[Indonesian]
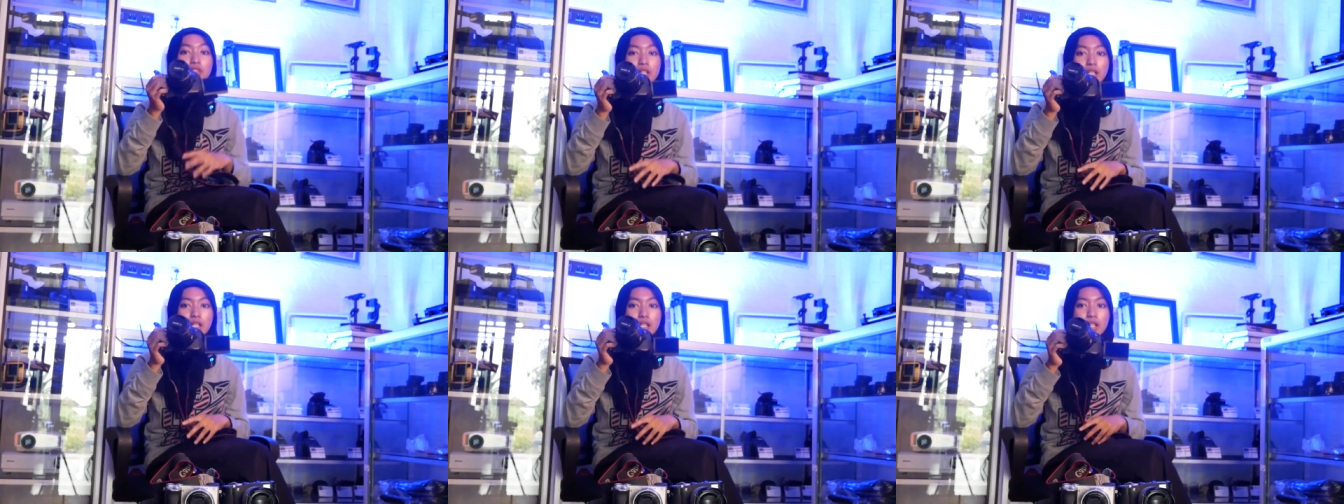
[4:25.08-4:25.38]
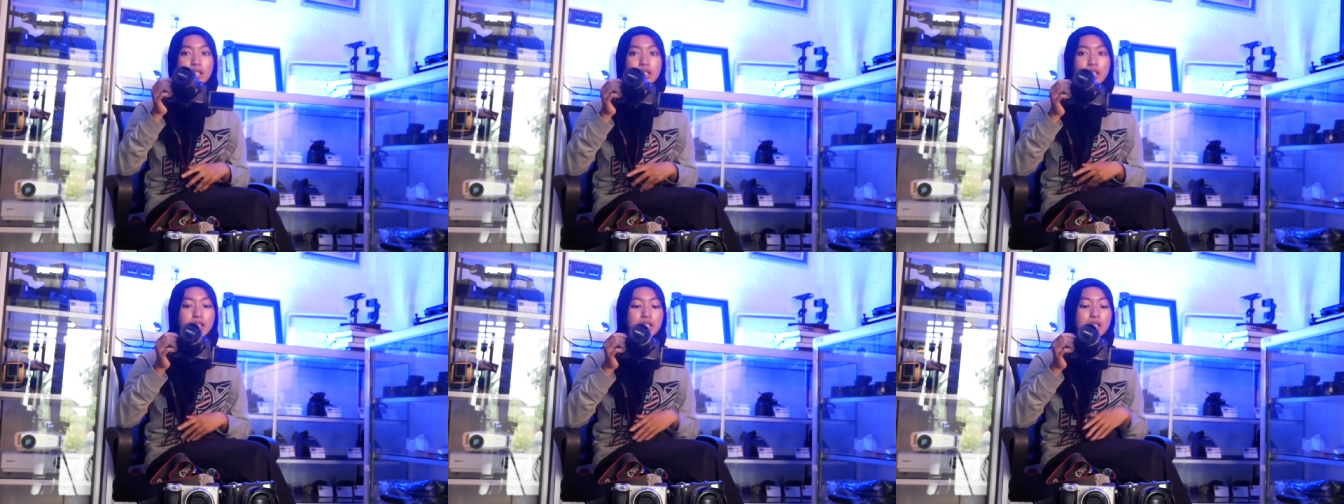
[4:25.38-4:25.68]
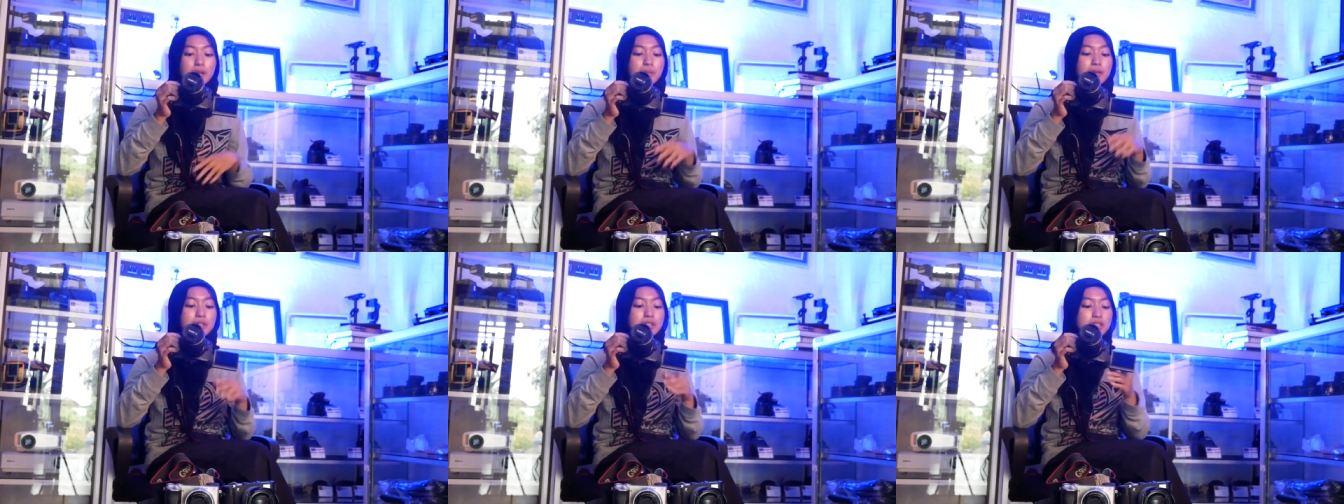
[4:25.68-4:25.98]
murah
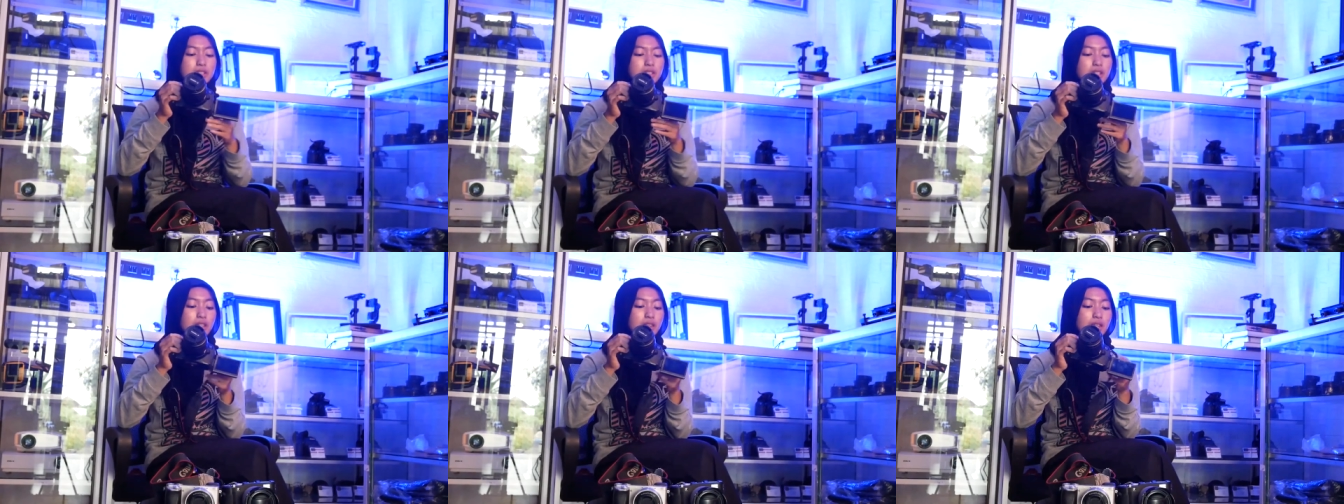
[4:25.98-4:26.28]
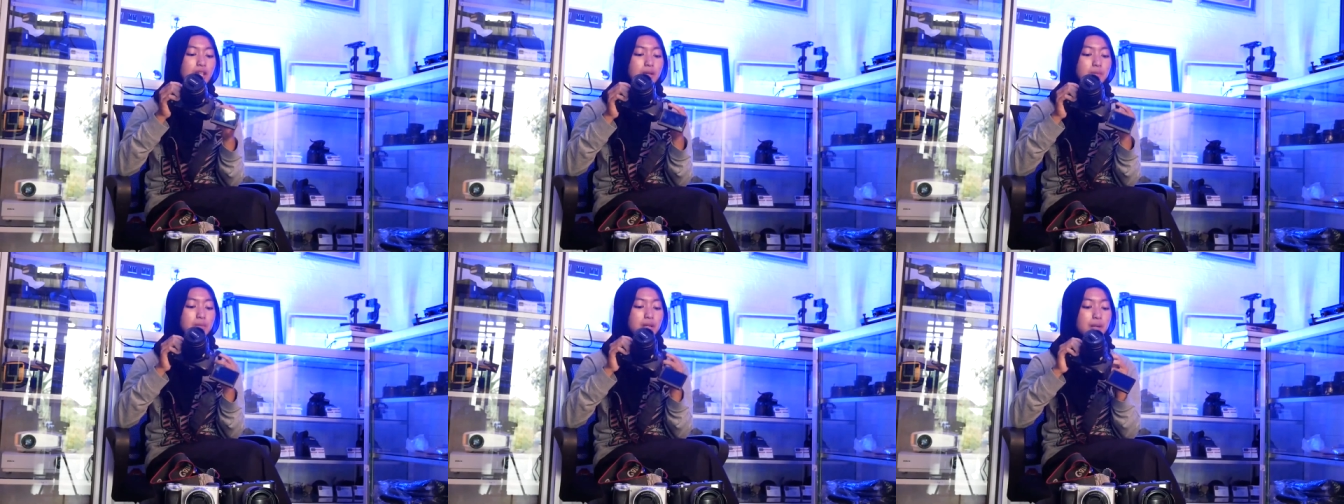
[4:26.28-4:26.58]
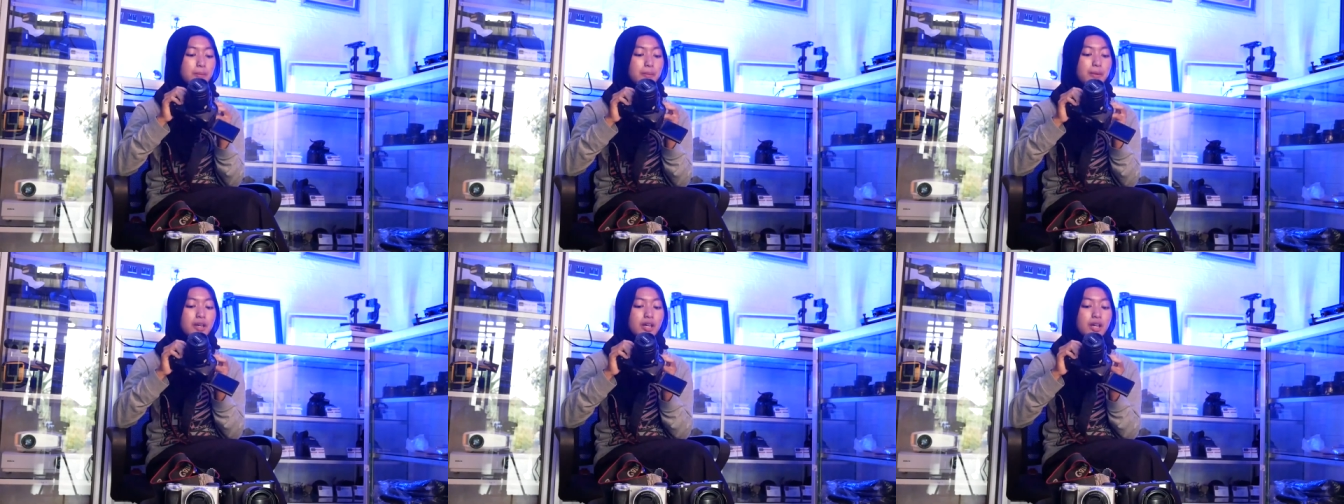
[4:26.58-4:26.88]
harganya masih sekitar
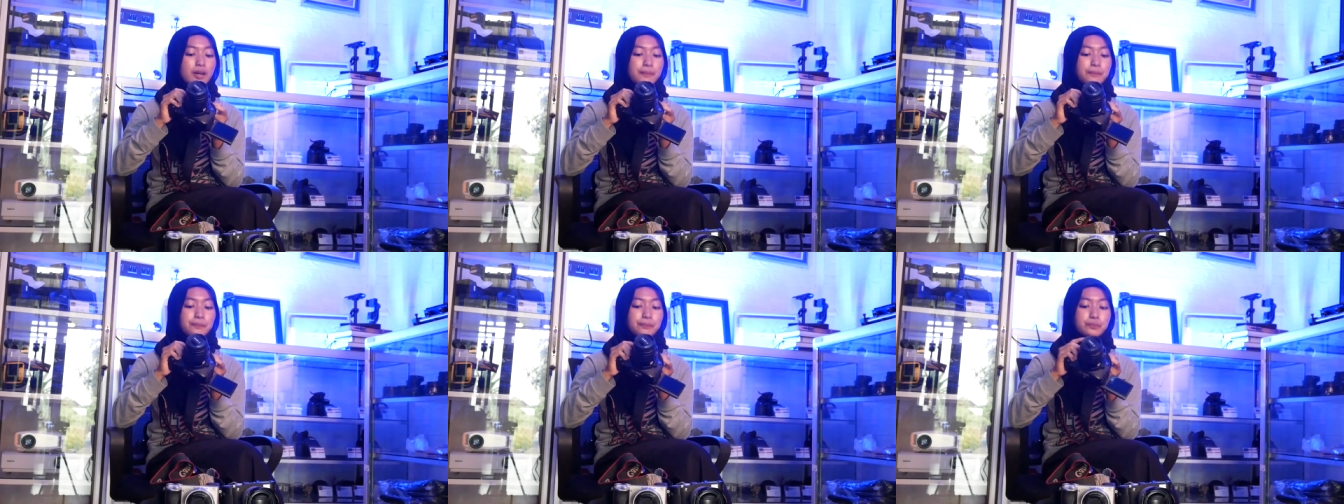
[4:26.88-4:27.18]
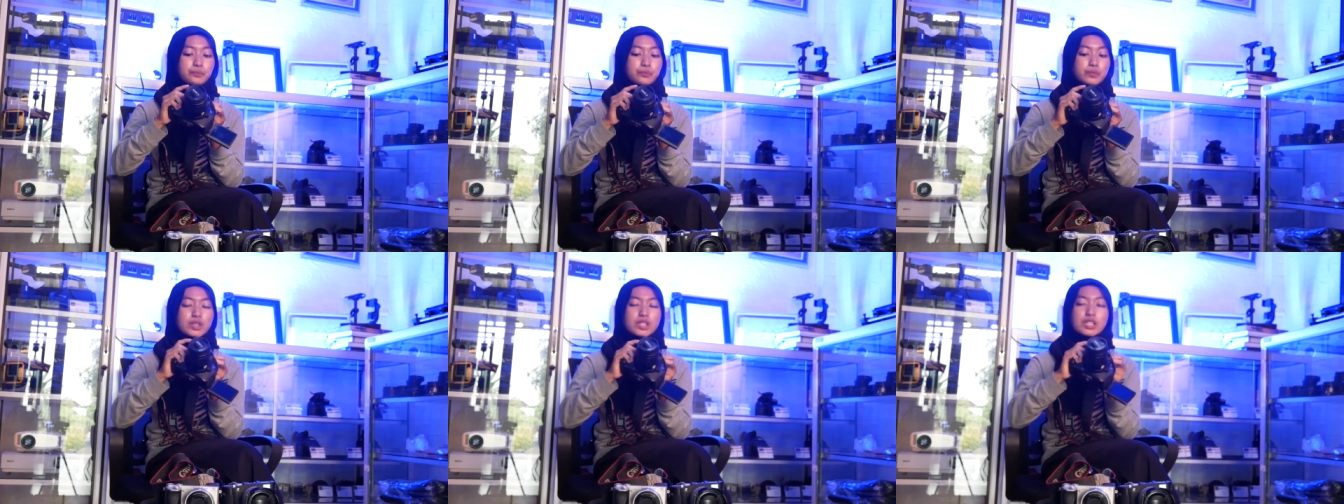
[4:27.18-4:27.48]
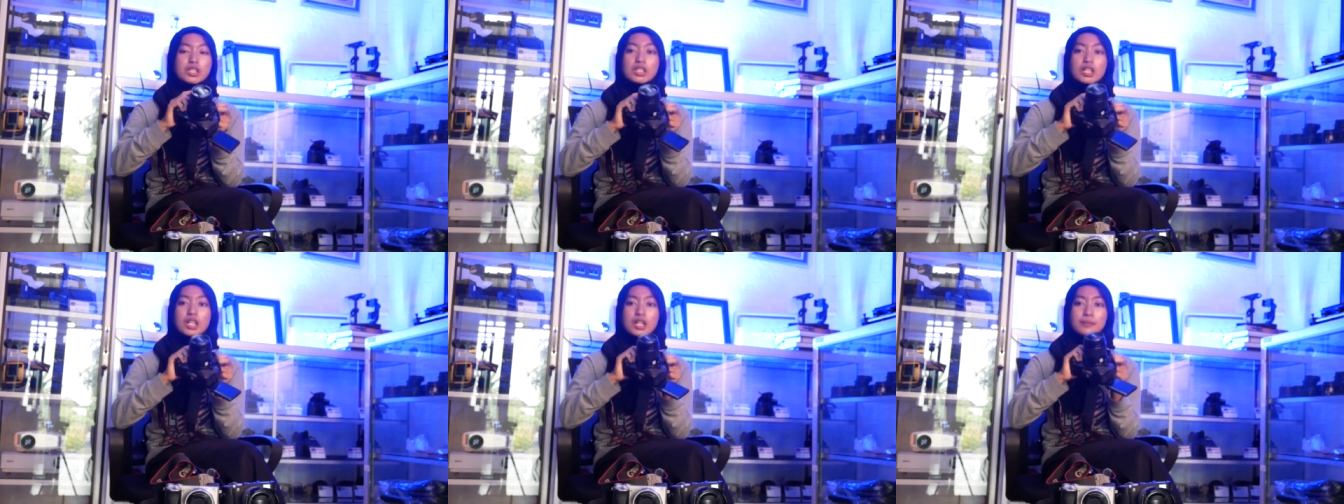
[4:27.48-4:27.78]
berapa ya
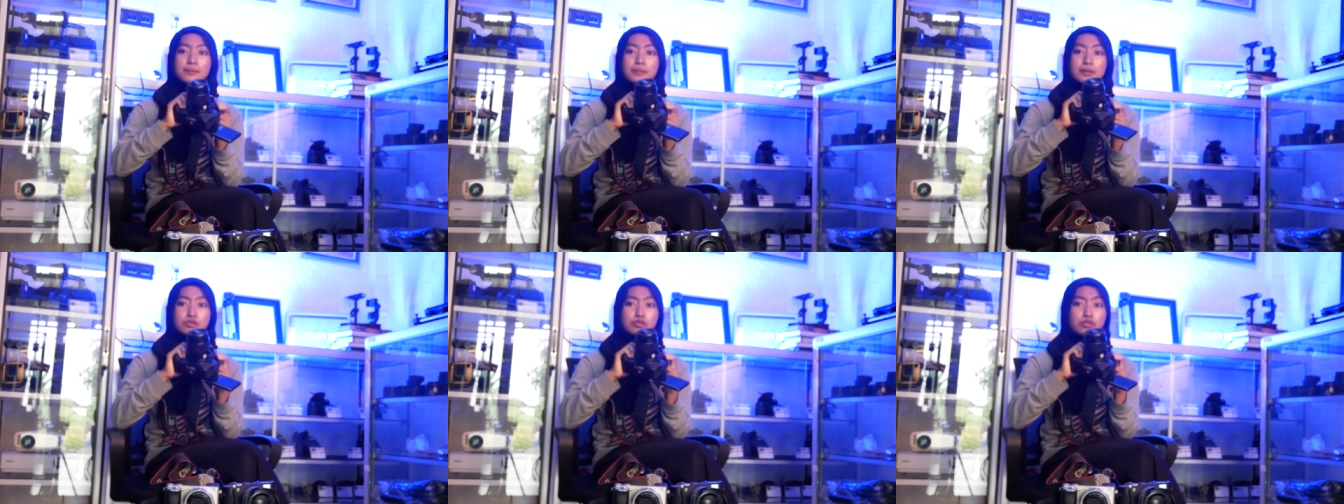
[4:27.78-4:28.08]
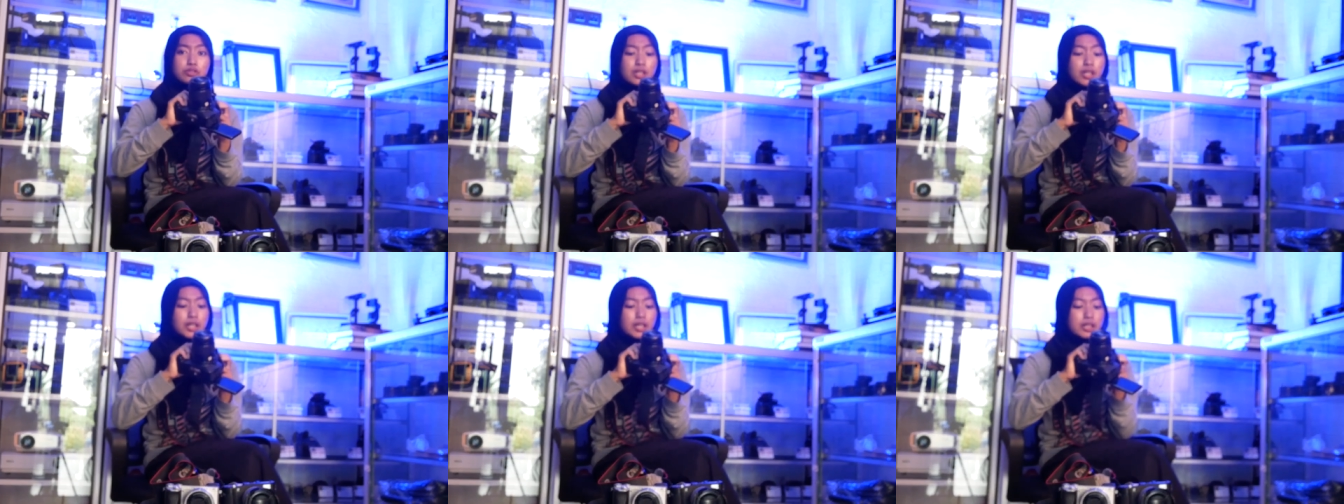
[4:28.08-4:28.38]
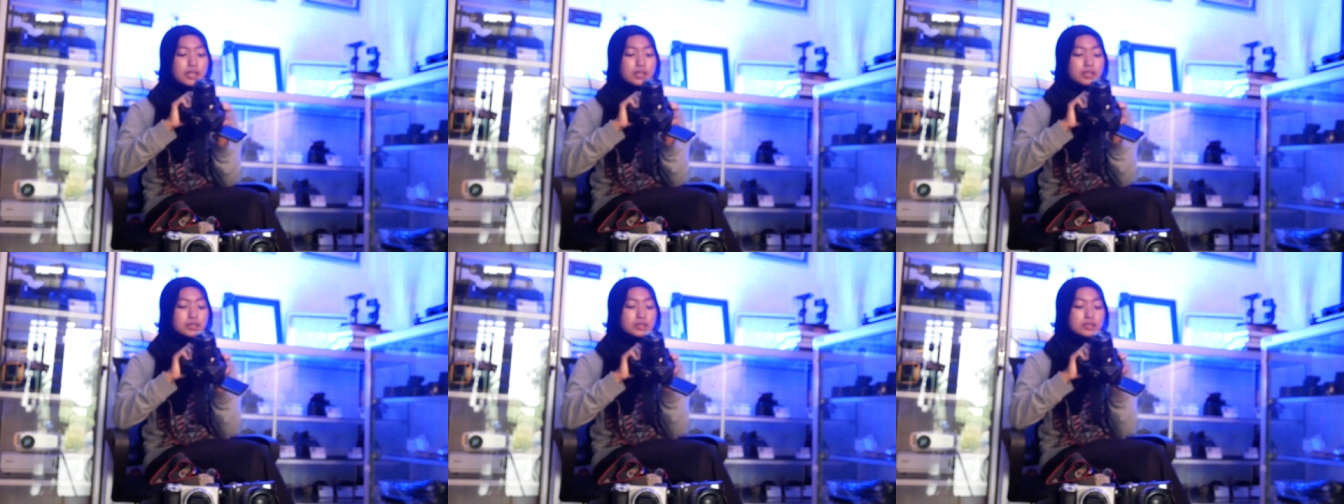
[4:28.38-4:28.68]
3-4
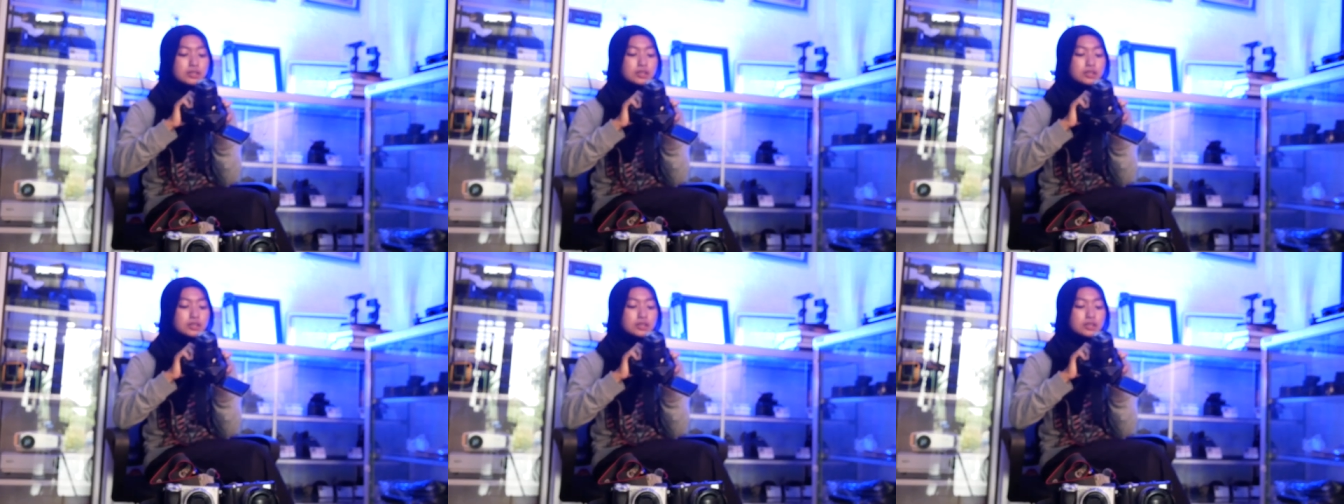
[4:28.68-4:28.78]
jutaan